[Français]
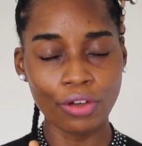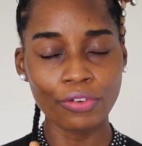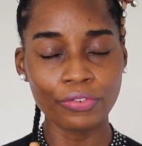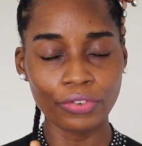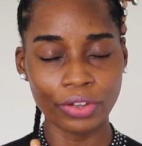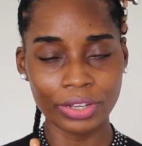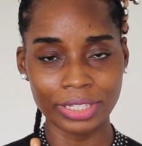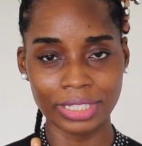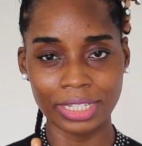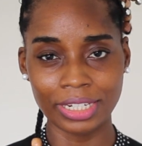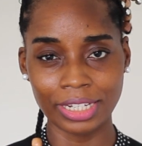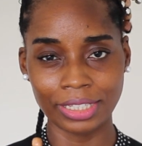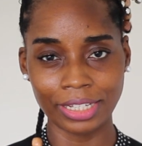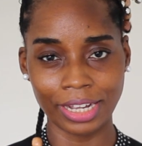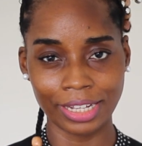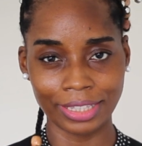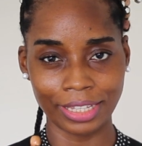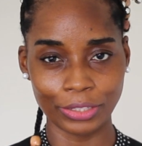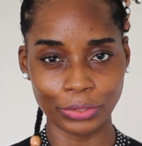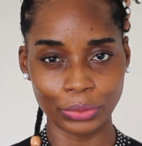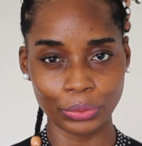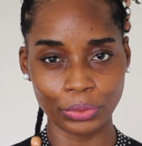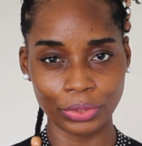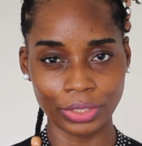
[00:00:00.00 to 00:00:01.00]
renforcer
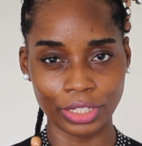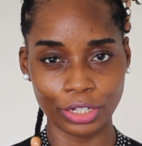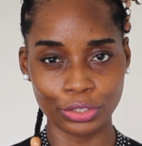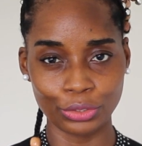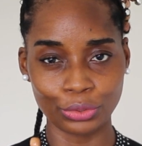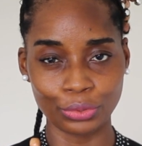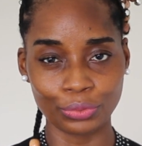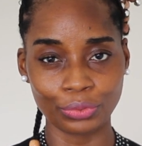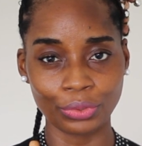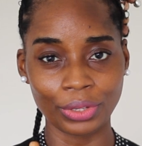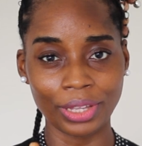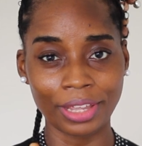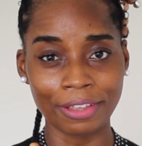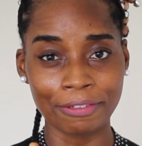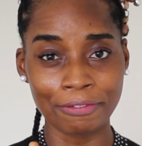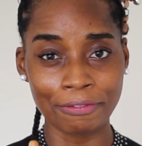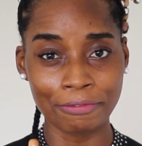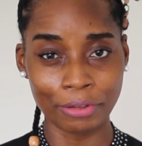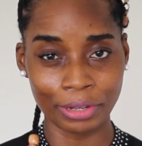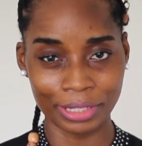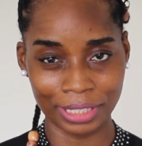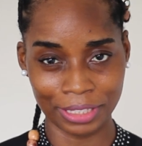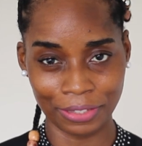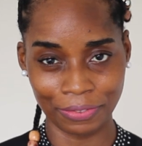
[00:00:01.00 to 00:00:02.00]
l'hydratation de tes cheveux et
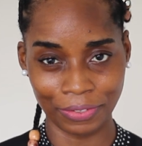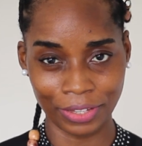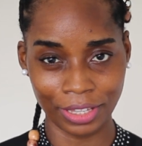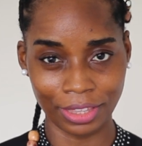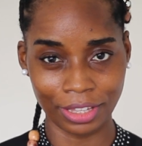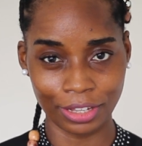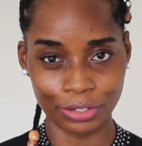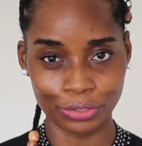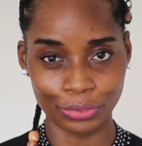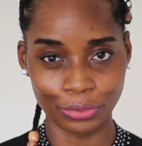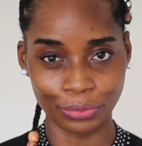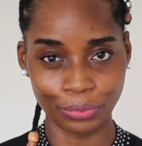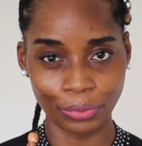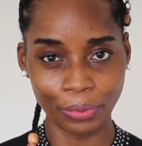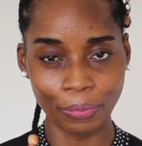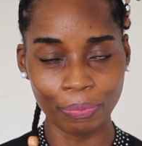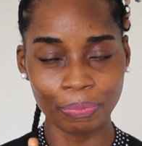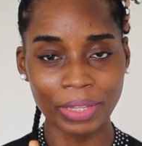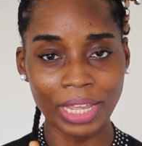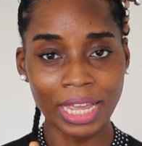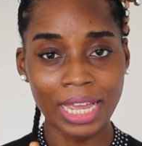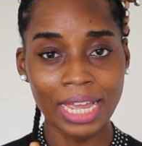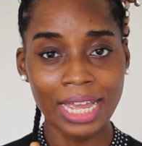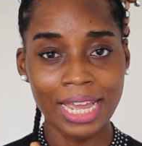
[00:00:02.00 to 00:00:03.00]
fortifier tes
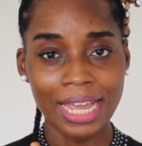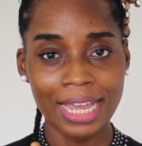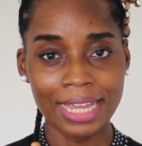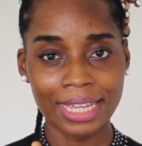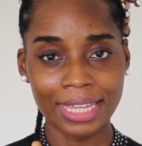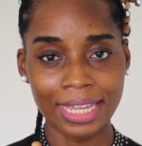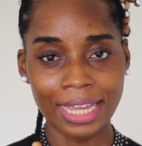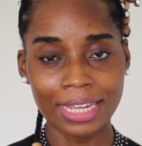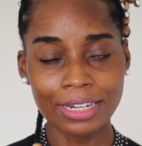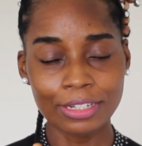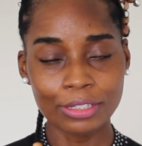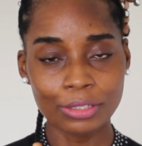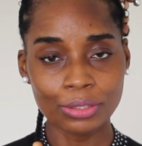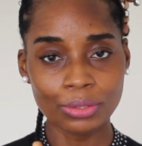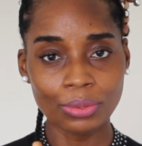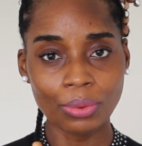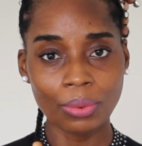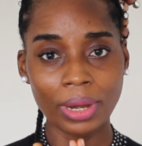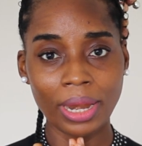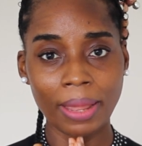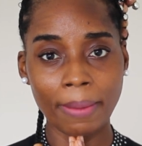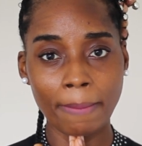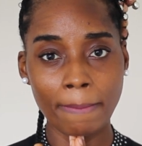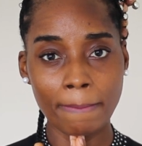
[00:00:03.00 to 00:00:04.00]
cheveux. Quelles
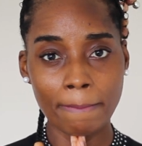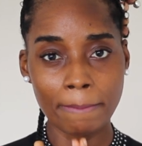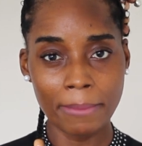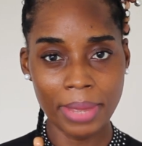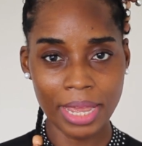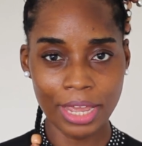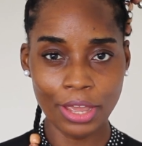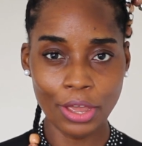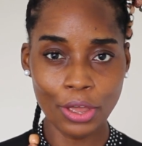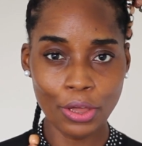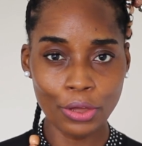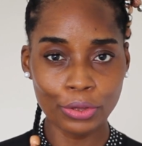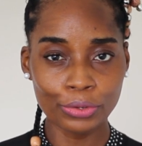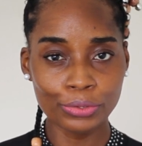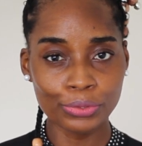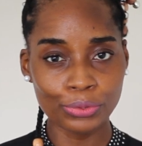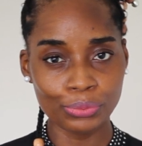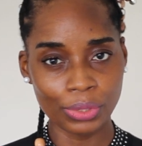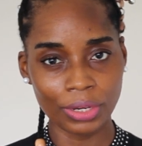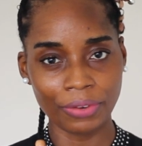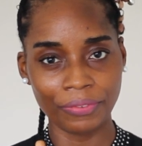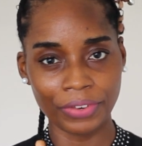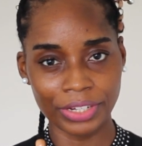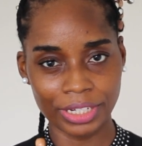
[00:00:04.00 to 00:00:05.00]
sont les meilleures
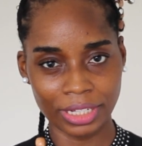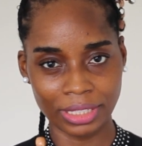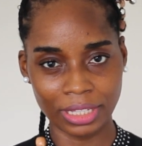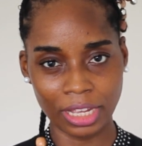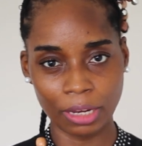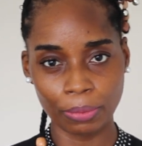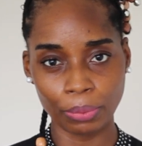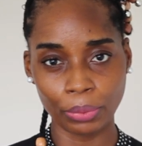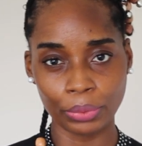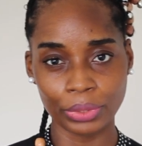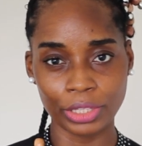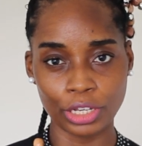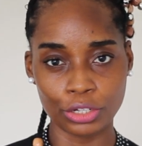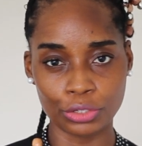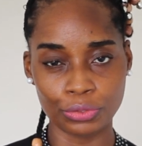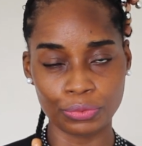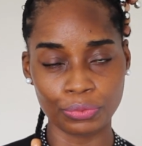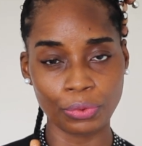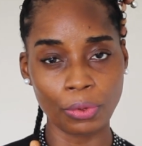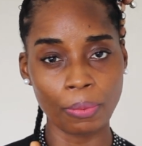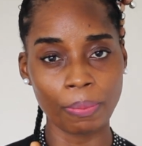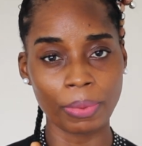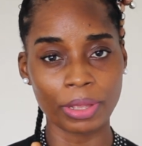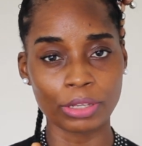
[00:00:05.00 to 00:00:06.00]
huiles végétales pour tes
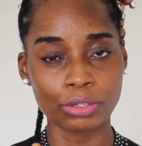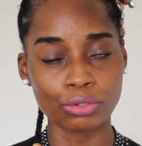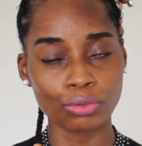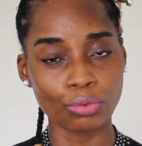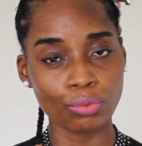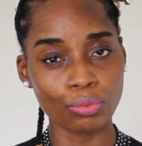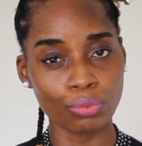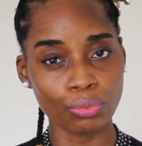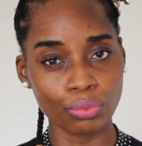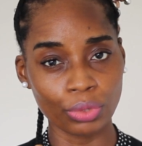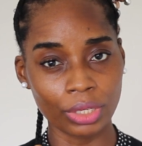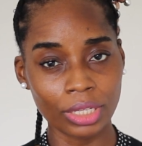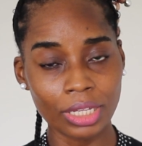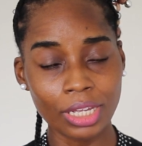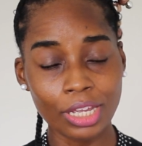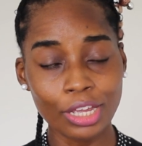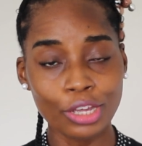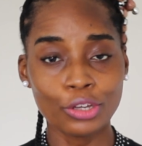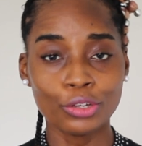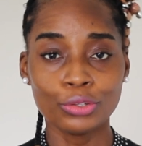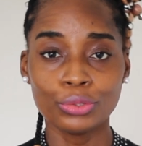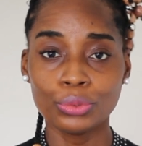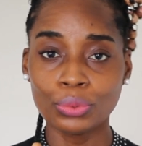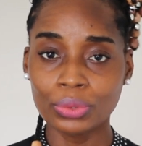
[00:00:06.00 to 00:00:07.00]
cheveux Parce que oui,
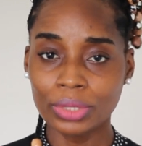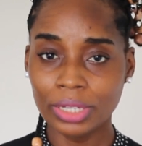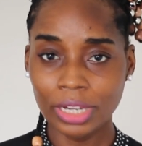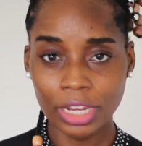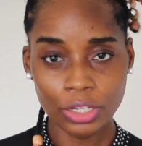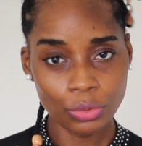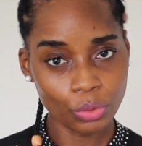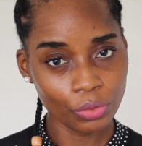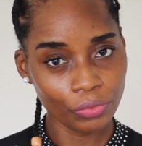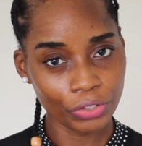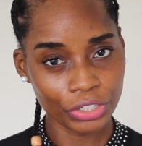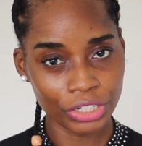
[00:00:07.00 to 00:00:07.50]
toutes les huiles